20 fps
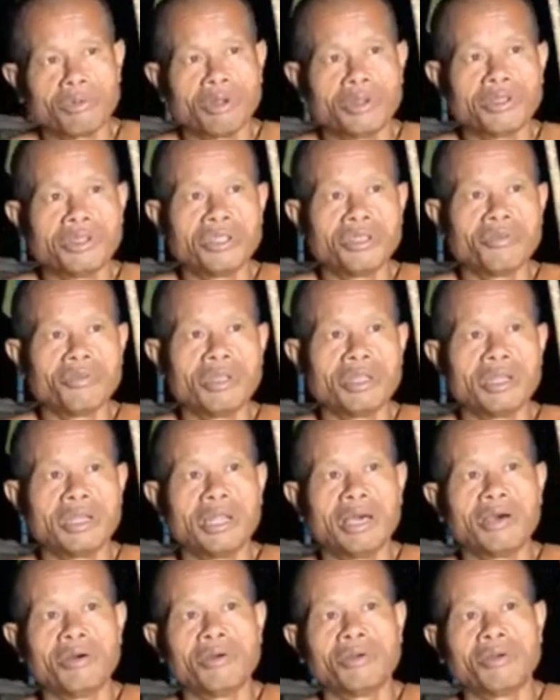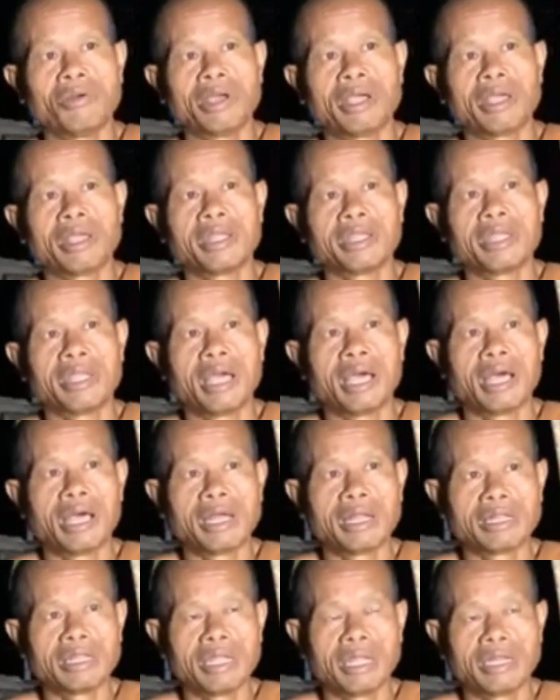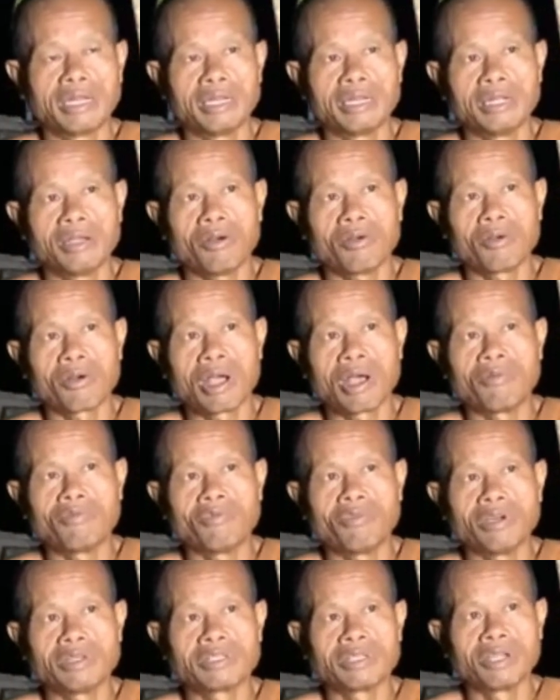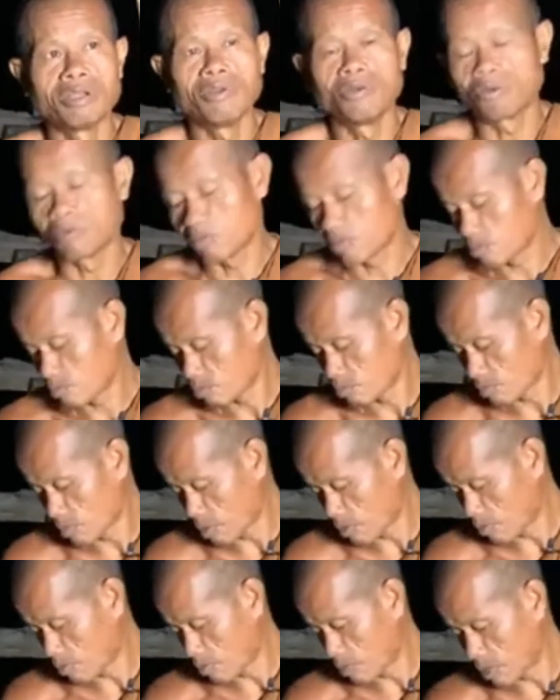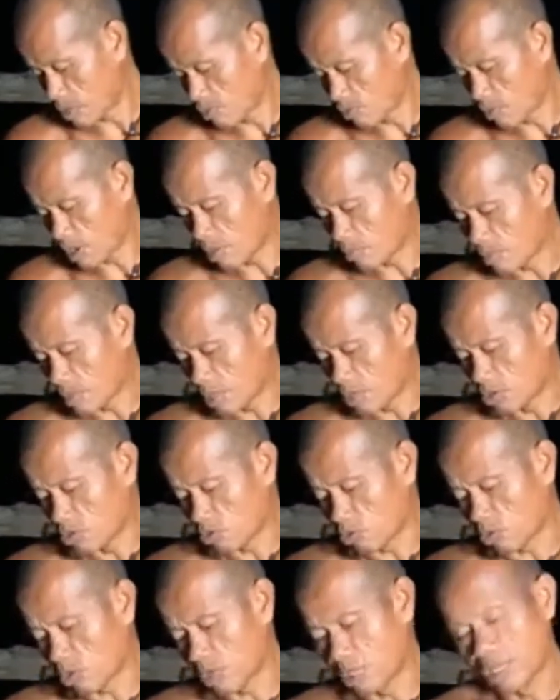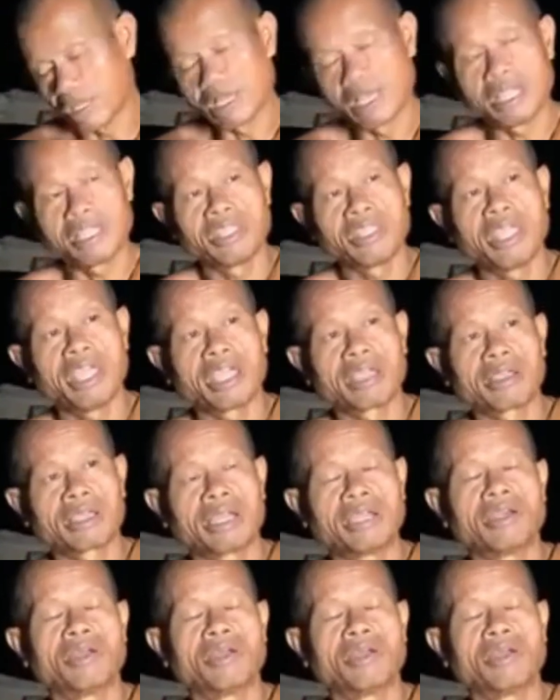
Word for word: ทบทวนชีวิตเราให้อย่าอย่าถือเอาคำว่าสนุกมาเป็นว่ามันสุขให้แย